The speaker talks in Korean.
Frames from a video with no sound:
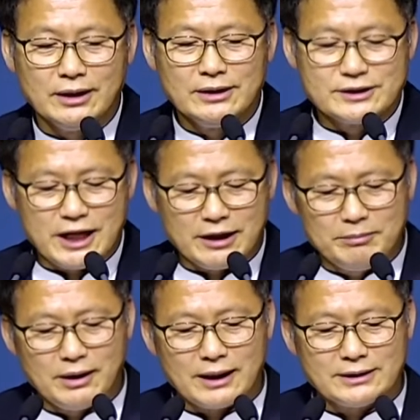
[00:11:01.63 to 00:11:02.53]

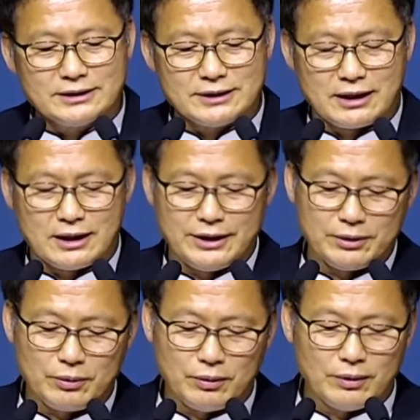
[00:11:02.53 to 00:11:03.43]
생명같이
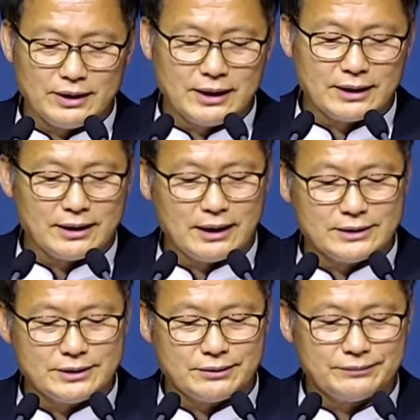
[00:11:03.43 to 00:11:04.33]
사랑하였고 이야기를
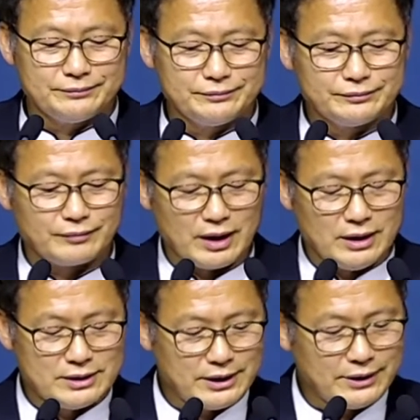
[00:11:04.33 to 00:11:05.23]
하지요.
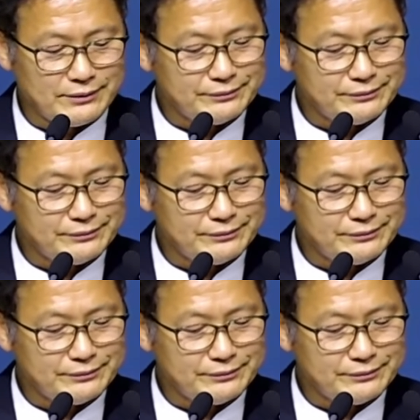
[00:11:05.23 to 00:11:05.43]
1절에.